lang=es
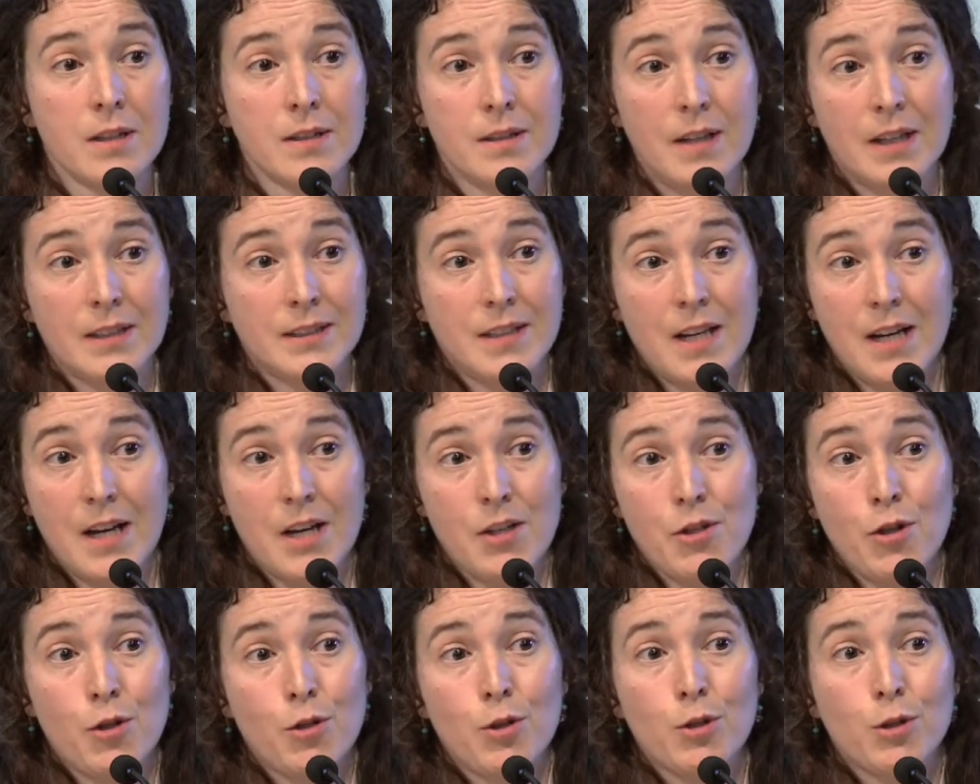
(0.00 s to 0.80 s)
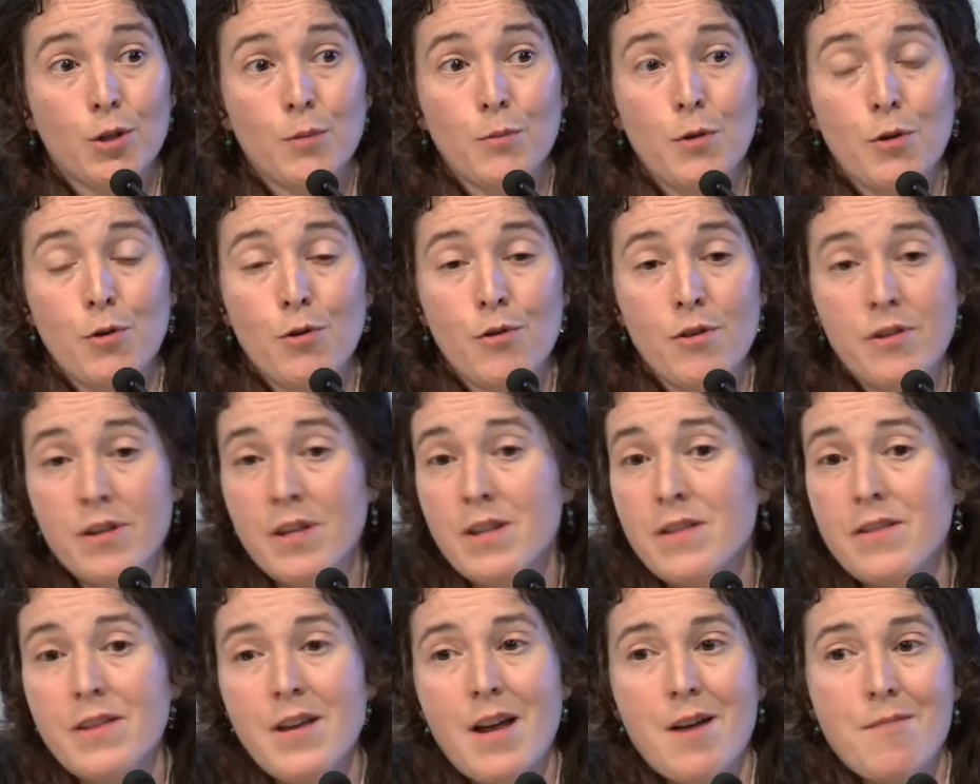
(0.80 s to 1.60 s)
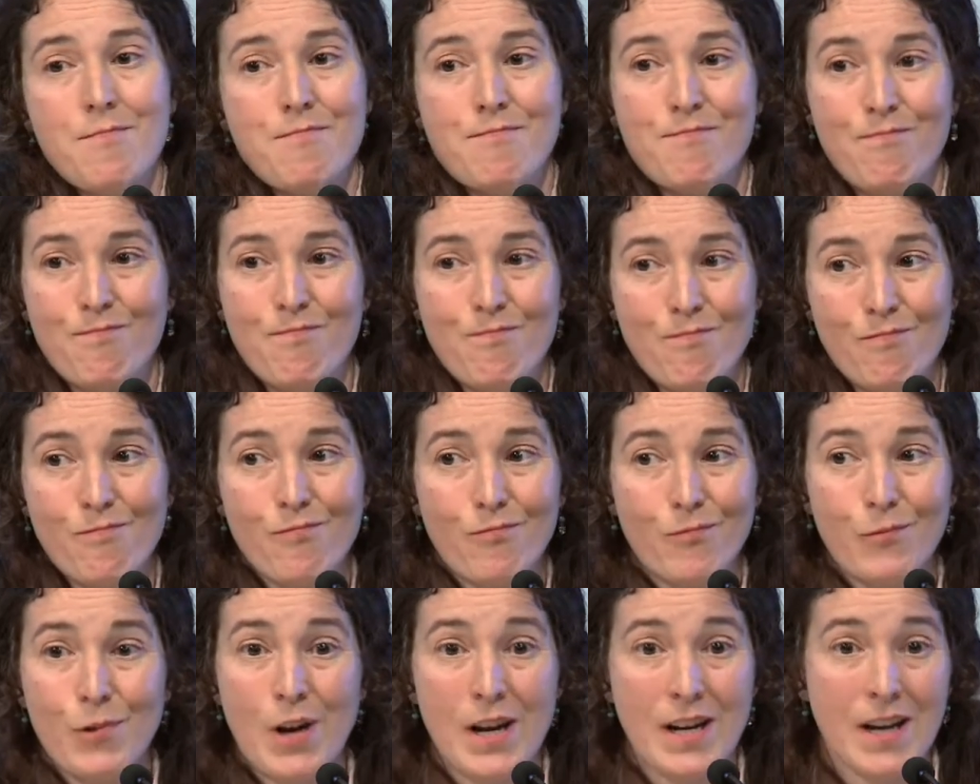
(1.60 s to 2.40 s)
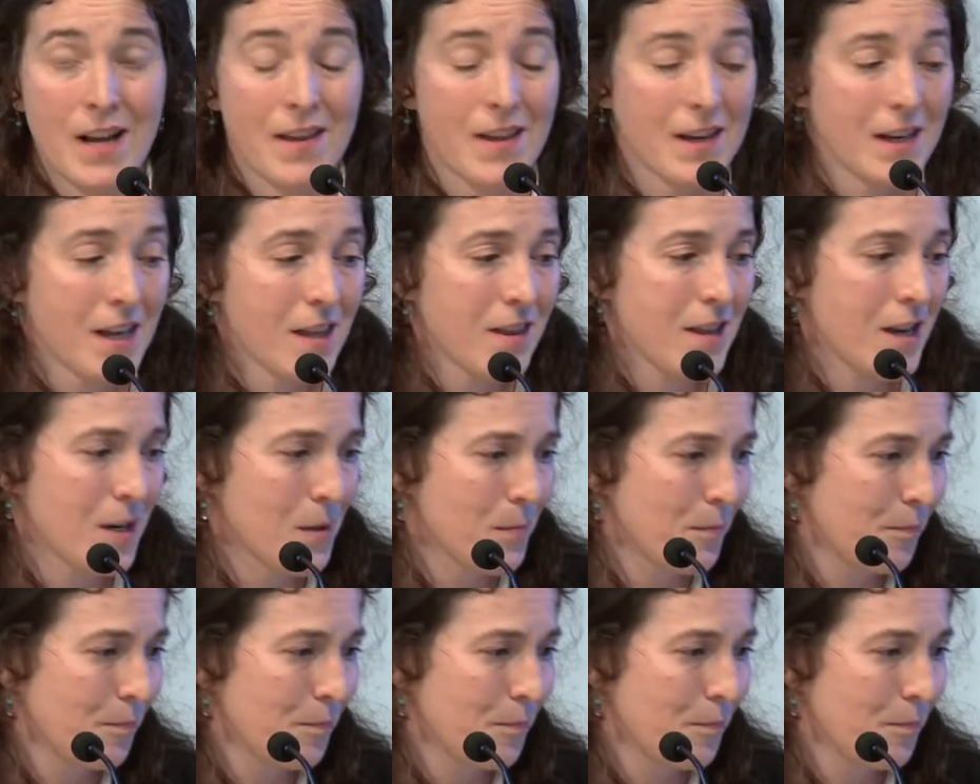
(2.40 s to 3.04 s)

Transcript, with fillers: Hasta que yo no tomo conciencia, no hay nada que hacer.